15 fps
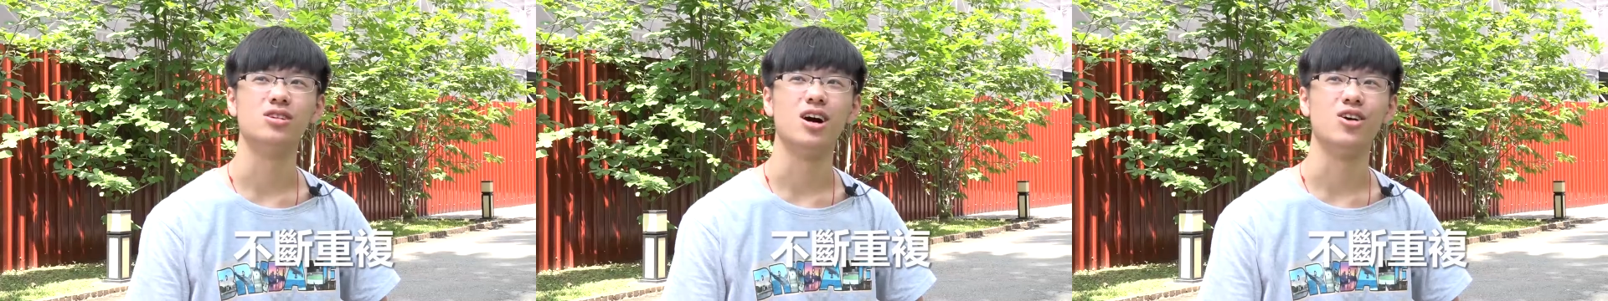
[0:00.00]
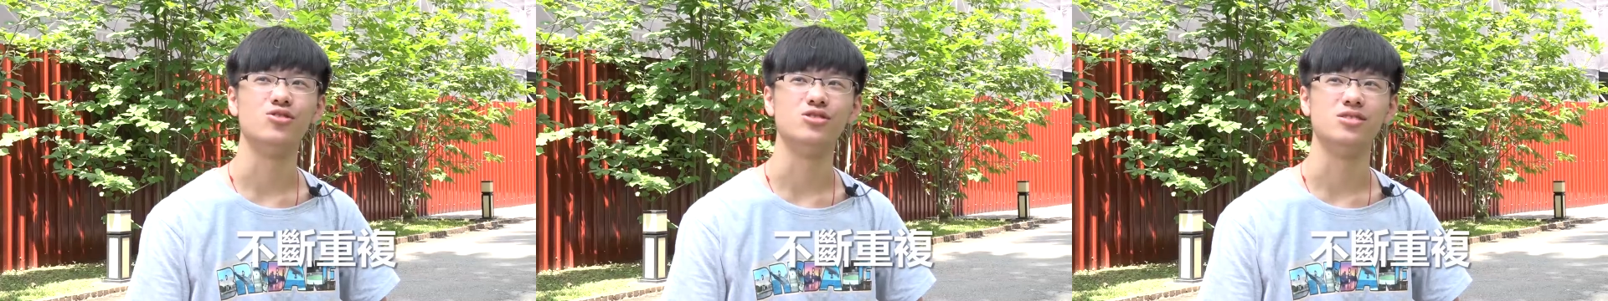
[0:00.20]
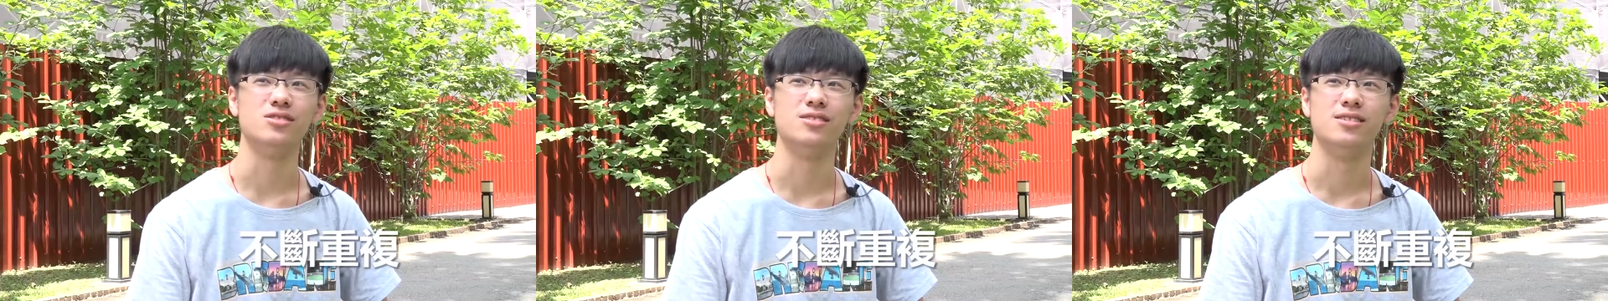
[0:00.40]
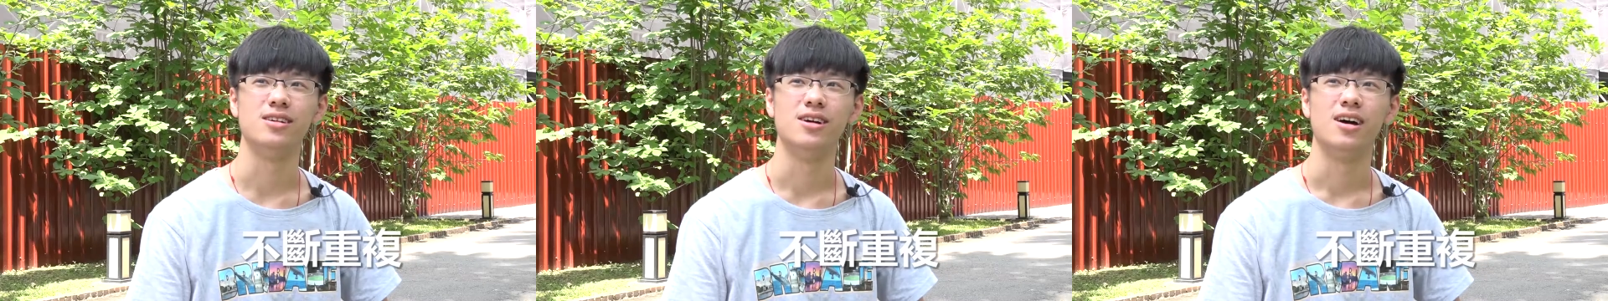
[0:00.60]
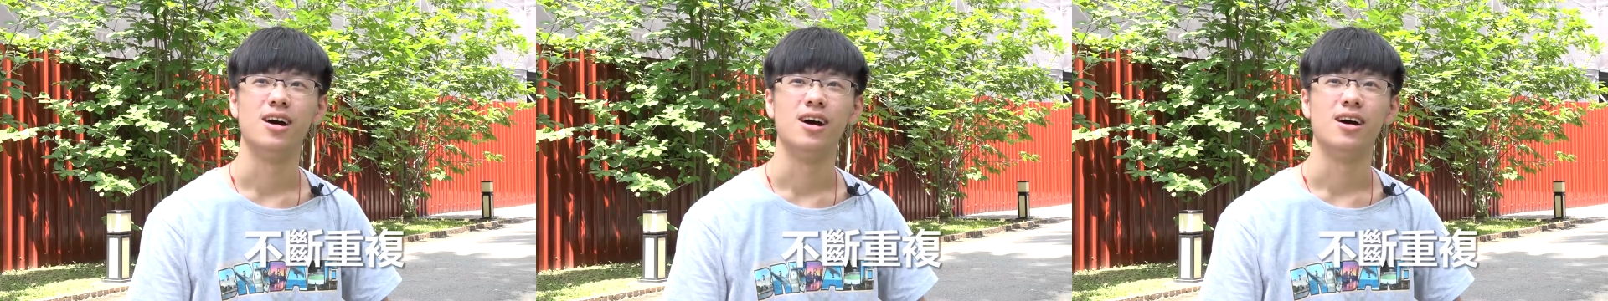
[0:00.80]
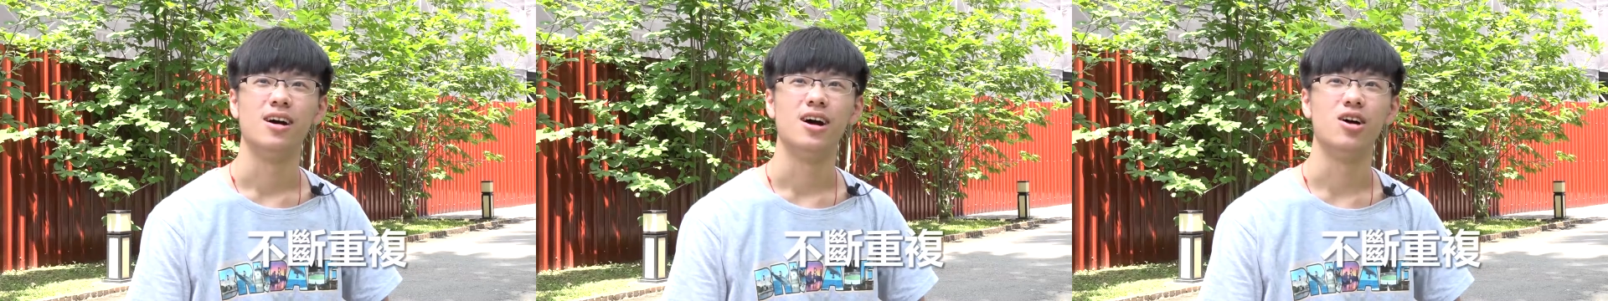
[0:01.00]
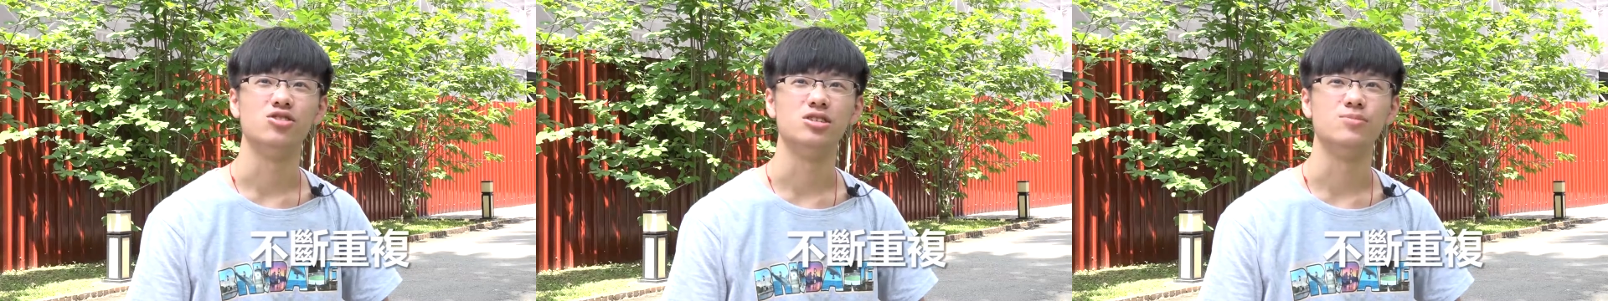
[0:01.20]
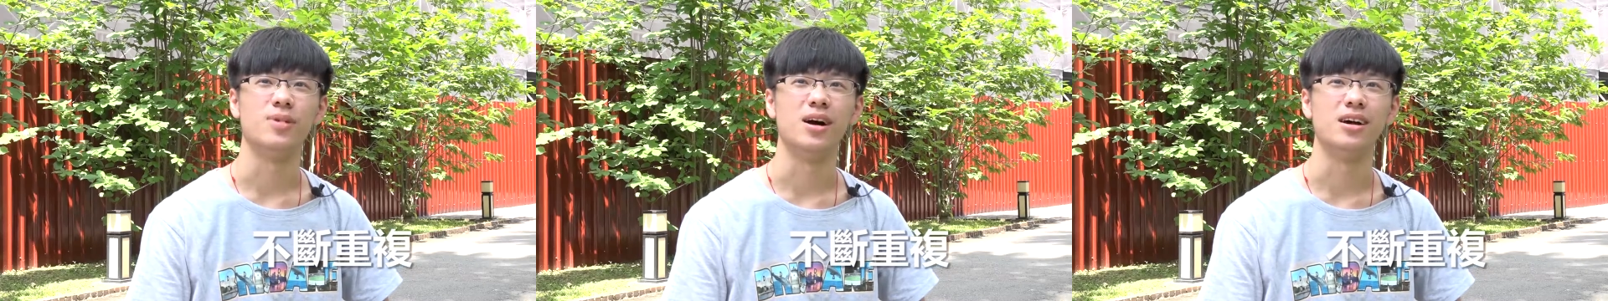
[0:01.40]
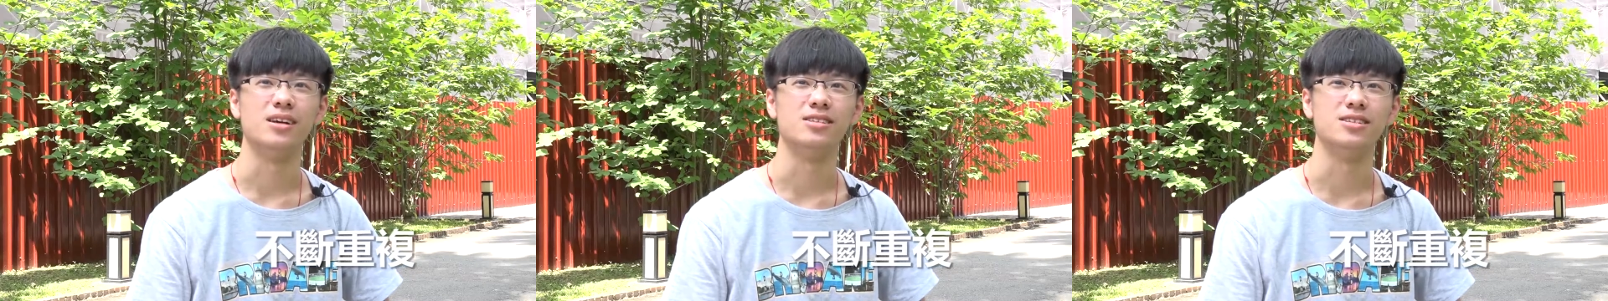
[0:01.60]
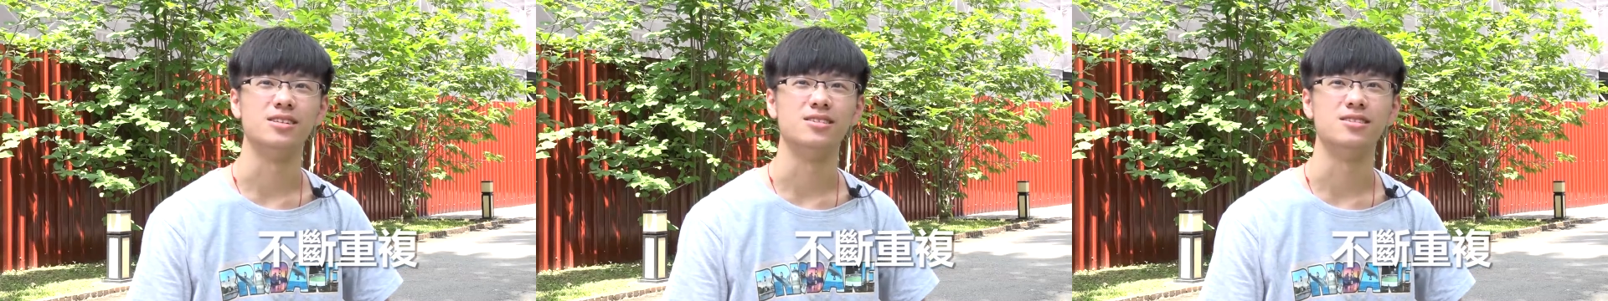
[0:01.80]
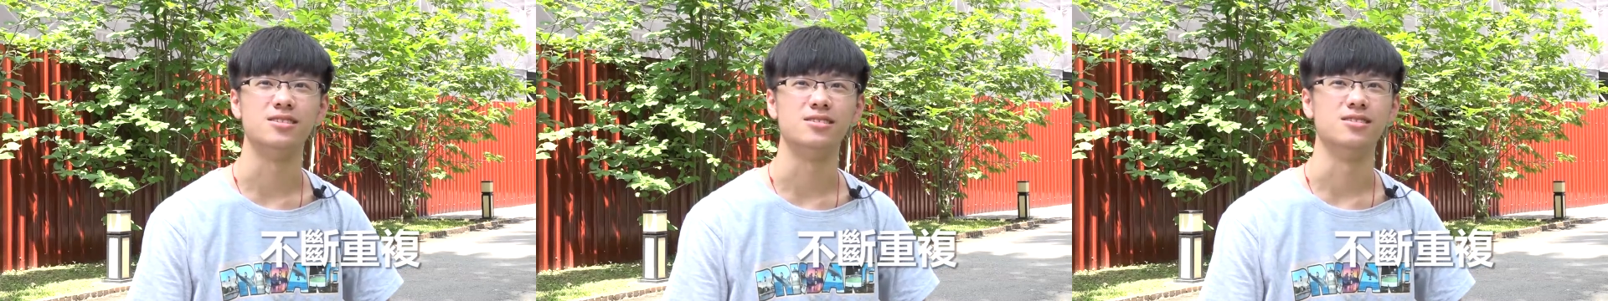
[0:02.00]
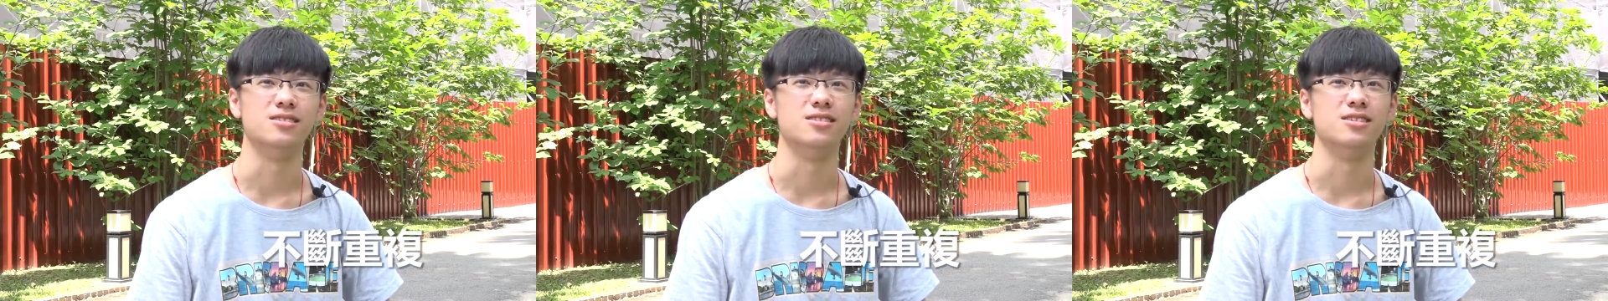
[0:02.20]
了好几好几百千次。